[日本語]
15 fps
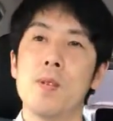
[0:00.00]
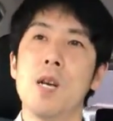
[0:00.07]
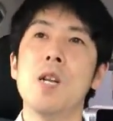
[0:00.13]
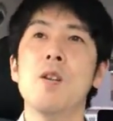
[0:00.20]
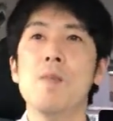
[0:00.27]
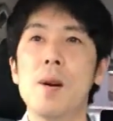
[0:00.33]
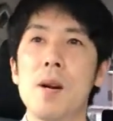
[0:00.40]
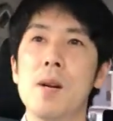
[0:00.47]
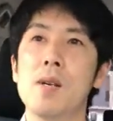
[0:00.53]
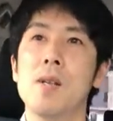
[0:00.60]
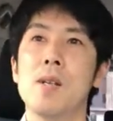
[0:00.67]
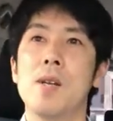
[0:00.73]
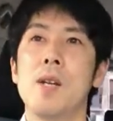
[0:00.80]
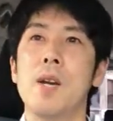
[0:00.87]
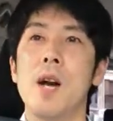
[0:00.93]
あるいは、
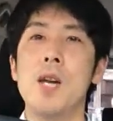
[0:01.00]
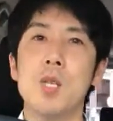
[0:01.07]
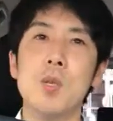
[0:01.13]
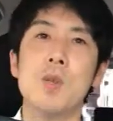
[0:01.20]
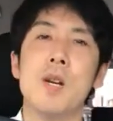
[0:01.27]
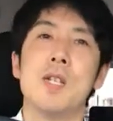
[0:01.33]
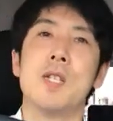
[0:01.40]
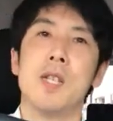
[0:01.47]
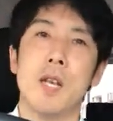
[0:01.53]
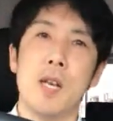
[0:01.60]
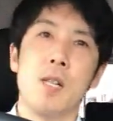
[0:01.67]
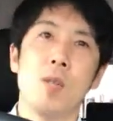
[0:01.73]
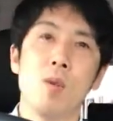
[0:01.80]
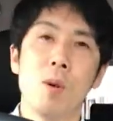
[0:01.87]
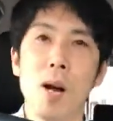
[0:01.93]
え愛する愛さな
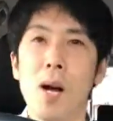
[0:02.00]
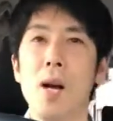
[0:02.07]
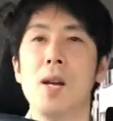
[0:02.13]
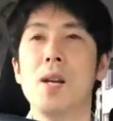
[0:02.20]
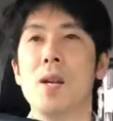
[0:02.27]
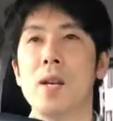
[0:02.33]
いとか、